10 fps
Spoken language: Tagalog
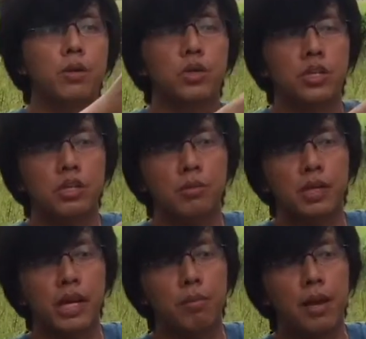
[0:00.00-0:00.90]
meron siyang
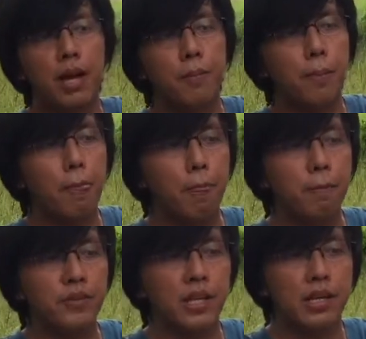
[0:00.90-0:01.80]
magkabila
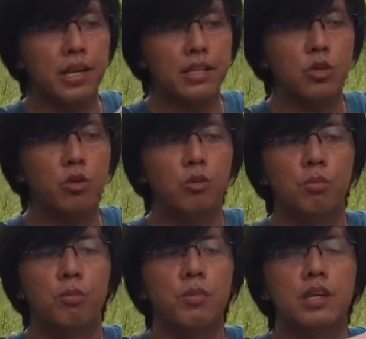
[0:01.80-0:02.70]
check natin kung
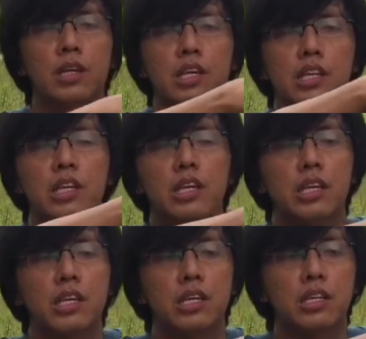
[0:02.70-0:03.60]

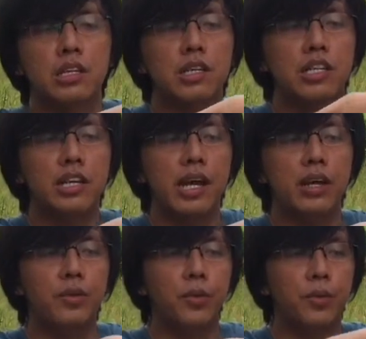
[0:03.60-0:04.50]
hindi sira
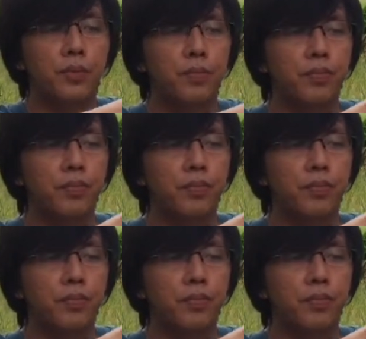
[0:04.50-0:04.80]
no